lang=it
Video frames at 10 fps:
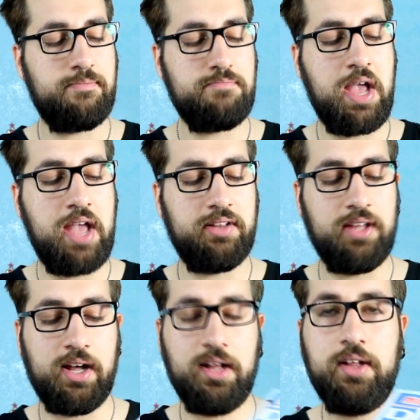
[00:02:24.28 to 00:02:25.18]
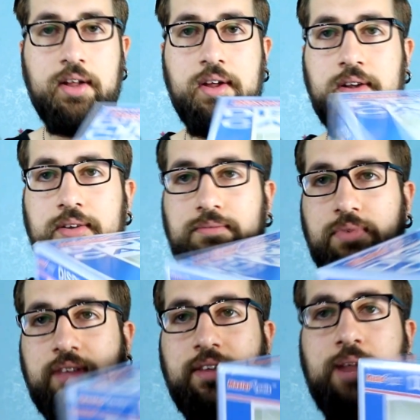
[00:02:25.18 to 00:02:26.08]
media
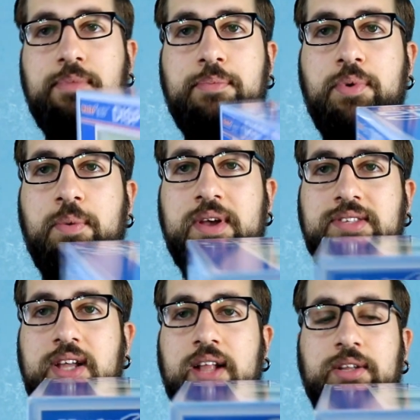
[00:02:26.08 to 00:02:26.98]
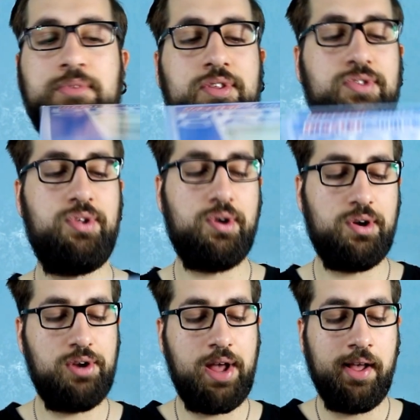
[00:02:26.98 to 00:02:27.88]
che sarebbe poi questa la
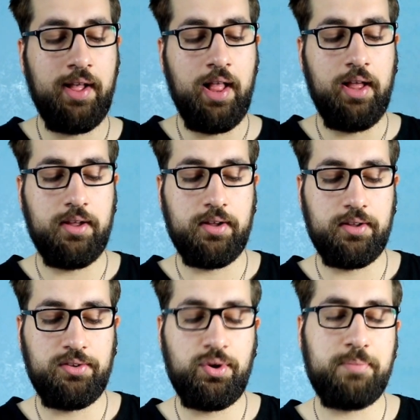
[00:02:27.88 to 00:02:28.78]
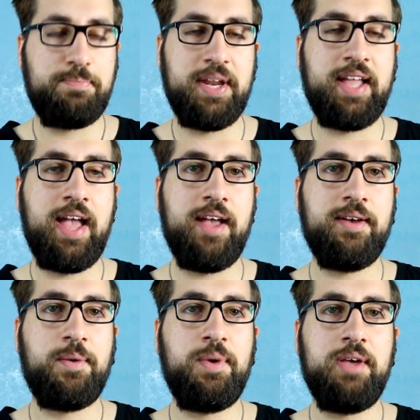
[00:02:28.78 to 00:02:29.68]
dimensione Uh, do, perché
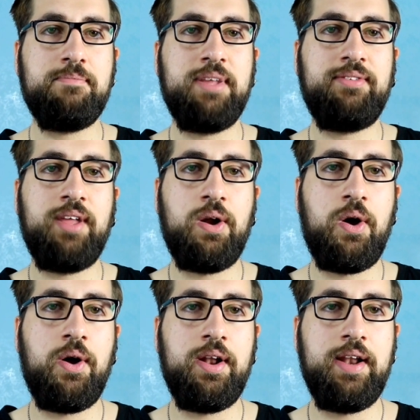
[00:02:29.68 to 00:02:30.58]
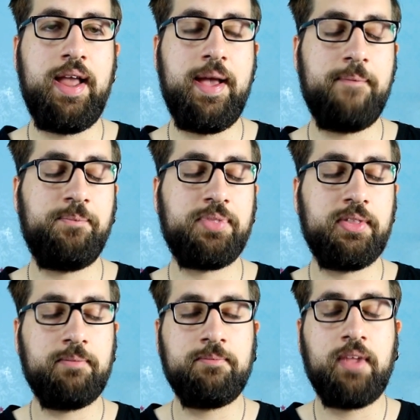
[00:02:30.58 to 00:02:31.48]
uh, qui metterò le,
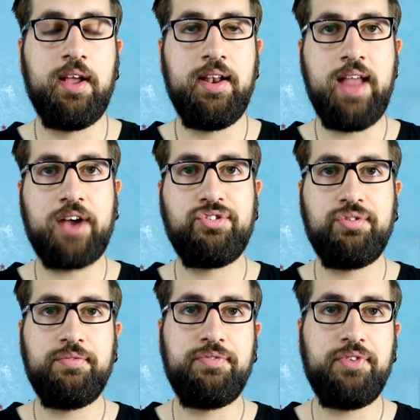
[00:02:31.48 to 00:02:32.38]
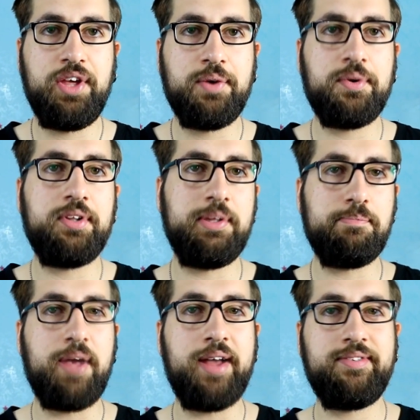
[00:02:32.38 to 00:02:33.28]
um, le, action figure di
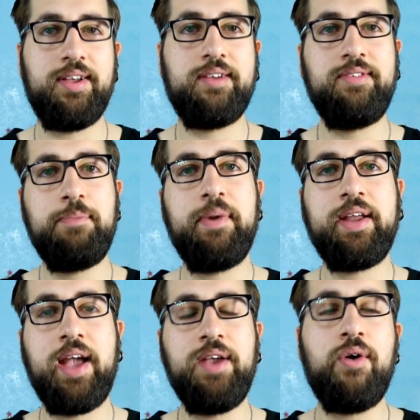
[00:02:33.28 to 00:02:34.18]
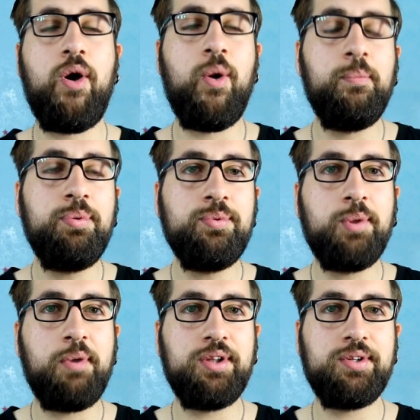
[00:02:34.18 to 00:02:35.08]
Berserk sì perché io ho un
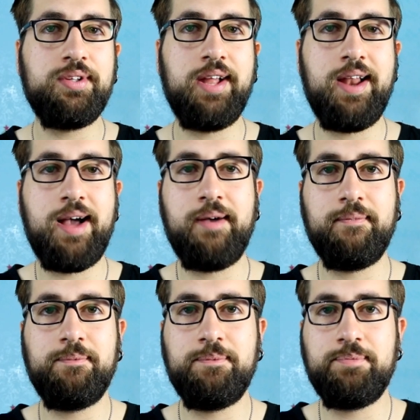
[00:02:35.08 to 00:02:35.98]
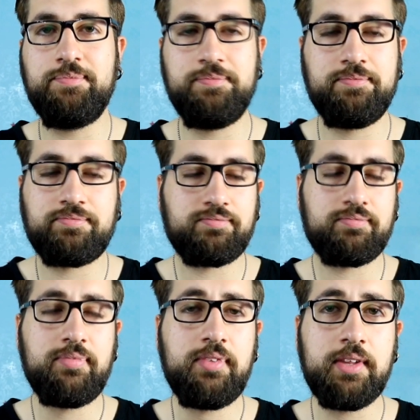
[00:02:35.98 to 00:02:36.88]
punto morto nella um,
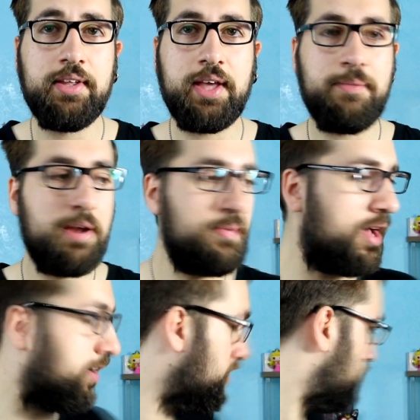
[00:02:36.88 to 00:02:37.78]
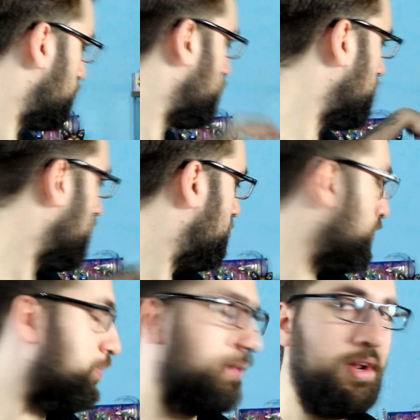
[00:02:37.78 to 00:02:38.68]
in camera mia che si trova
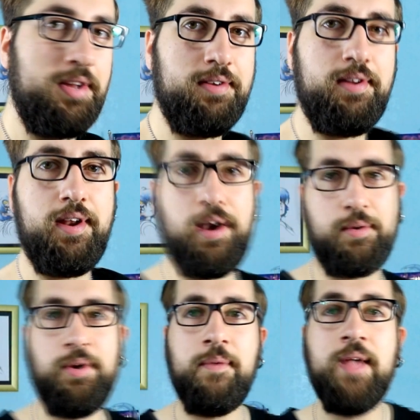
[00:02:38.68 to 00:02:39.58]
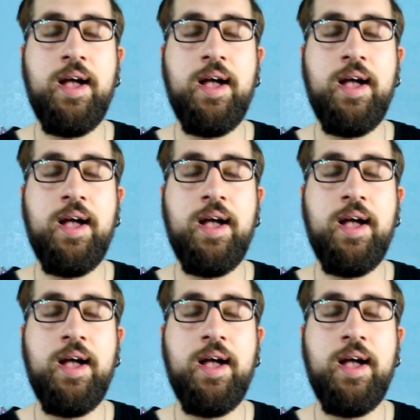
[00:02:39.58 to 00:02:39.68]
proprio lì nell'angolo